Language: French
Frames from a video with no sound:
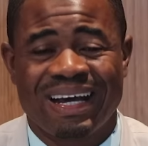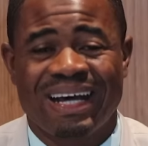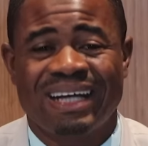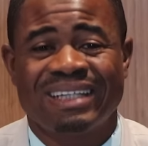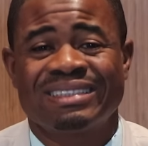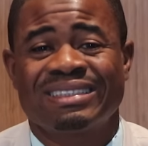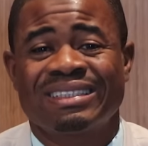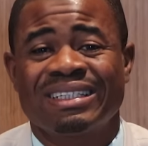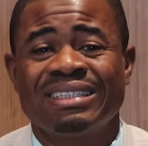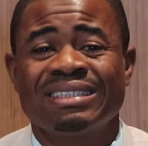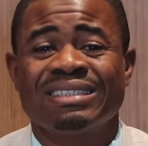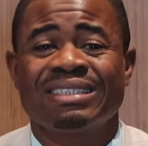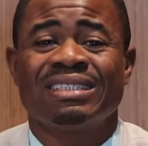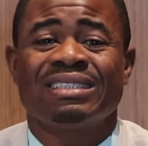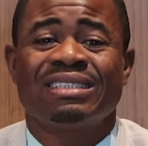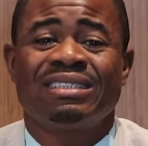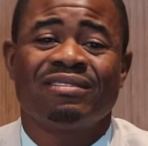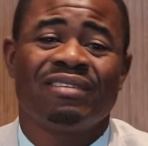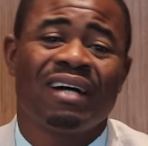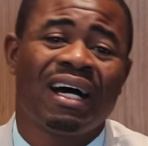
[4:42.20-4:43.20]
À 30
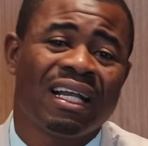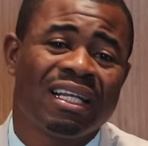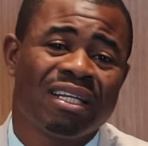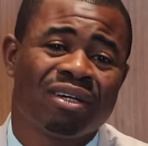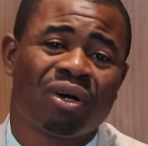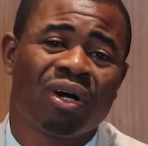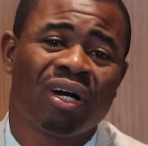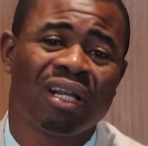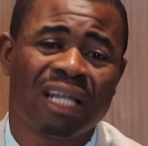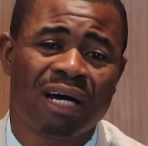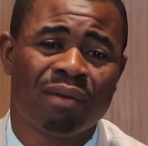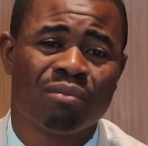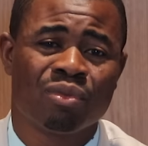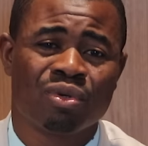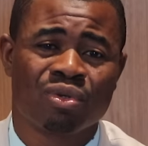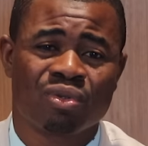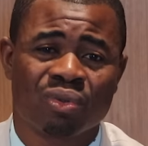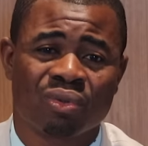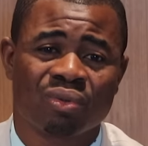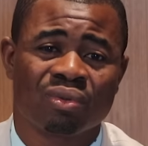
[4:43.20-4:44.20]
ans, tu vas à l'école à
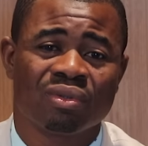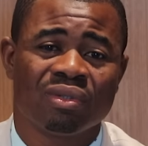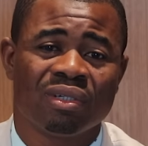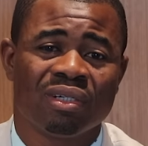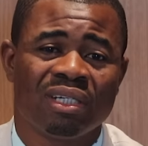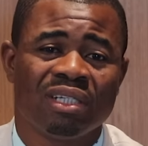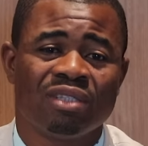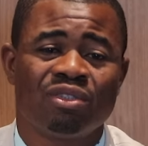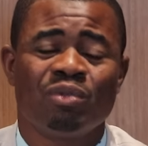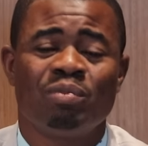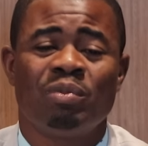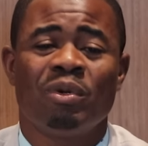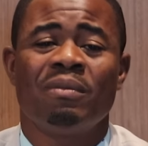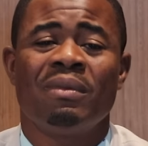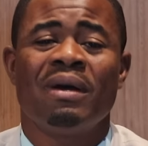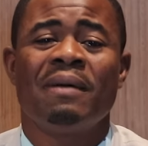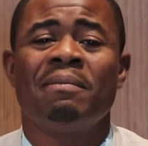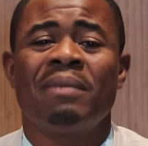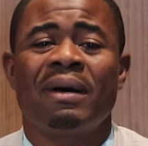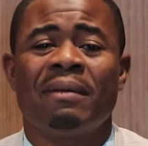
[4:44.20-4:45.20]
moto et tu peux
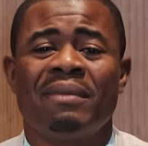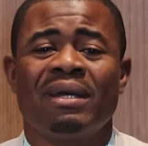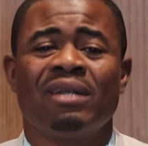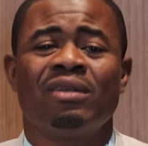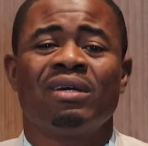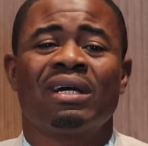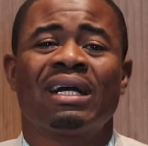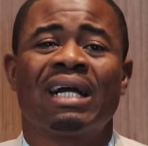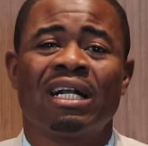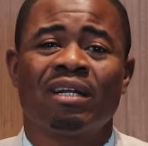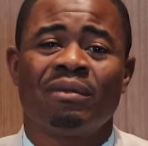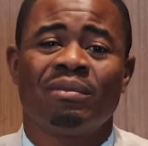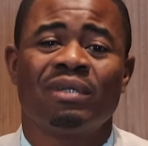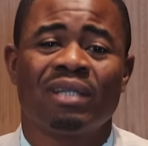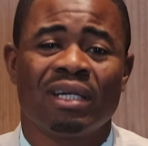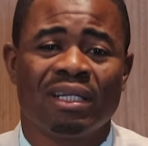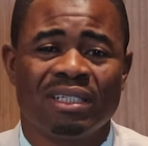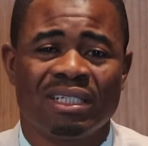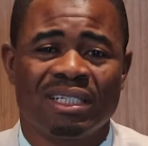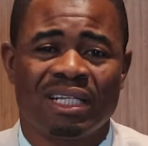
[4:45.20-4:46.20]
même pas mettre le
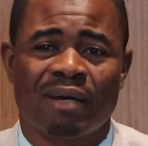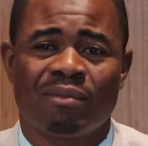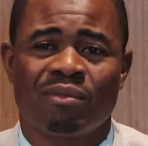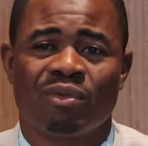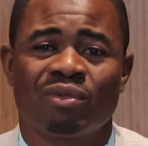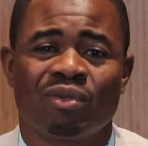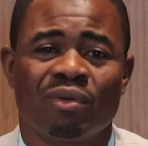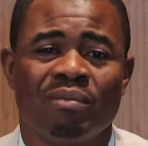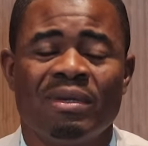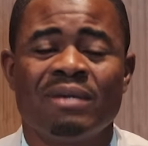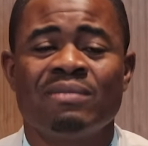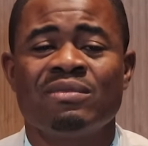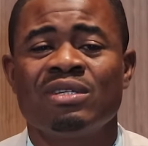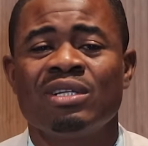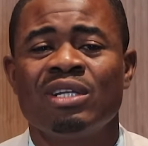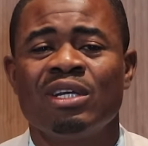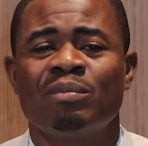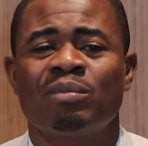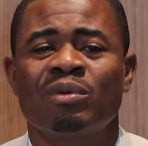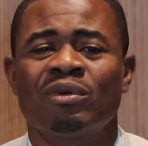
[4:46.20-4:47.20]
carburant de ta moto. Même
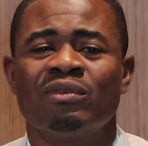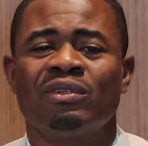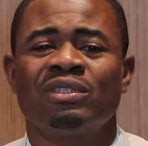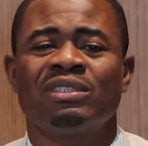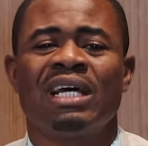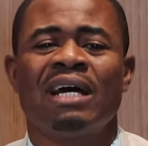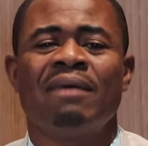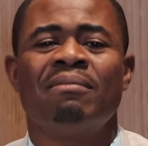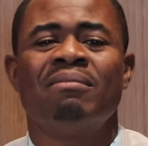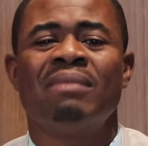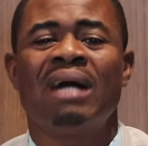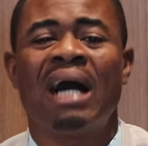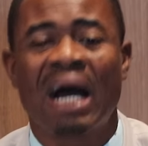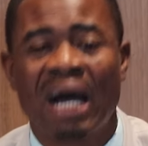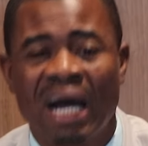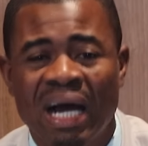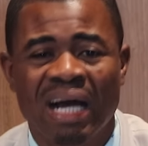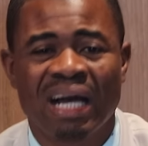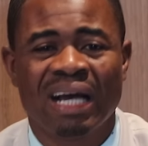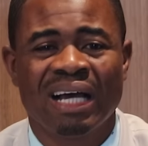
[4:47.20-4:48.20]
si le professeur ment,
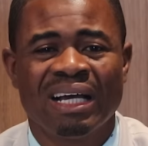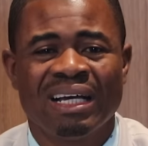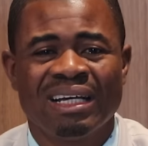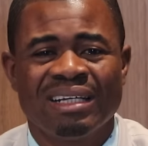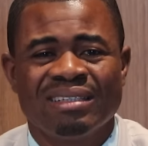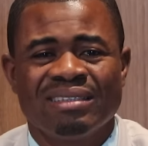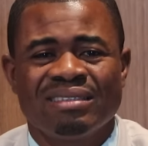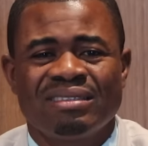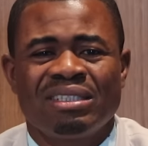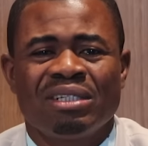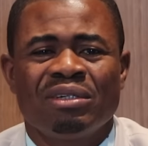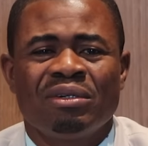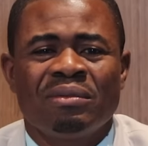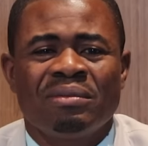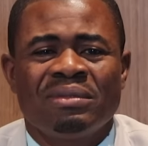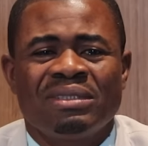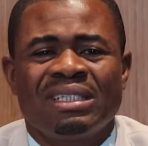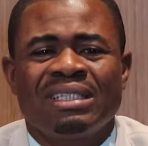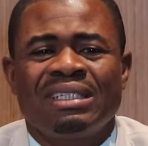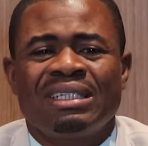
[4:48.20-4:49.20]
tu es
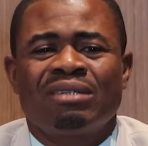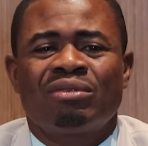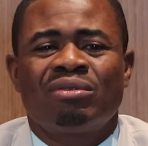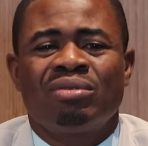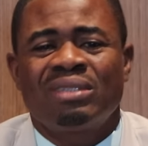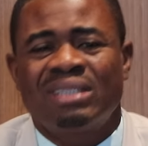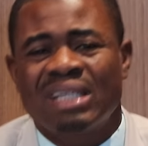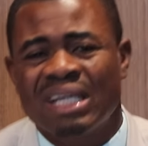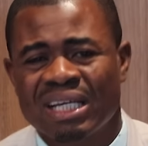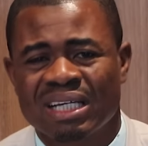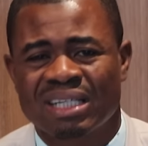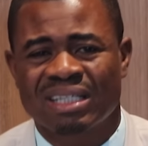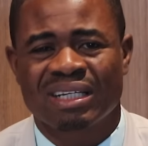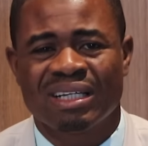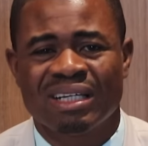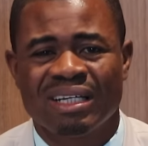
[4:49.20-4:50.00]
obligé d'écouter.